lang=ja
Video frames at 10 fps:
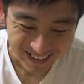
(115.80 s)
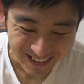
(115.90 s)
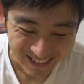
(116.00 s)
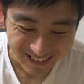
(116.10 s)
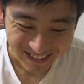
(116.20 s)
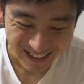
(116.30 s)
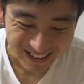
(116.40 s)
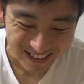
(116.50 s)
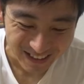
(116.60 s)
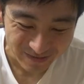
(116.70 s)
ネットの回
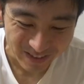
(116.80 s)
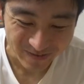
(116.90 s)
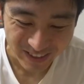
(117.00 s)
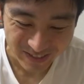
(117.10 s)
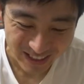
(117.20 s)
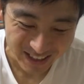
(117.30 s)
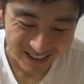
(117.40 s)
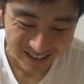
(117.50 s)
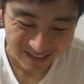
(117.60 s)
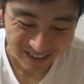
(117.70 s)
線がパンパンみたいで
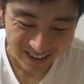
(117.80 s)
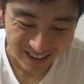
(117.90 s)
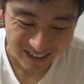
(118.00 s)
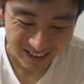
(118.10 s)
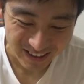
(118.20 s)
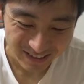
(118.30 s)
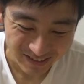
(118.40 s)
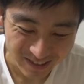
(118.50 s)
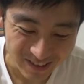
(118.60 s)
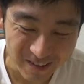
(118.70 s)
すね、これね。
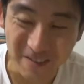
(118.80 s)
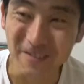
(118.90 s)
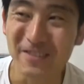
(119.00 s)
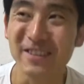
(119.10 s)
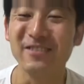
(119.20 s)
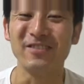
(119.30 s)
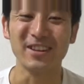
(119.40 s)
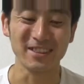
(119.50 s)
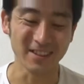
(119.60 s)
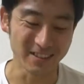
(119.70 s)
もう、終
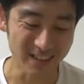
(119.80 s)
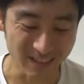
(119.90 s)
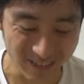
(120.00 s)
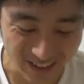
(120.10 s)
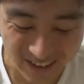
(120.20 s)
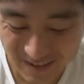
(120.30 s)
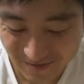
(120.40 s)
わってんなこれ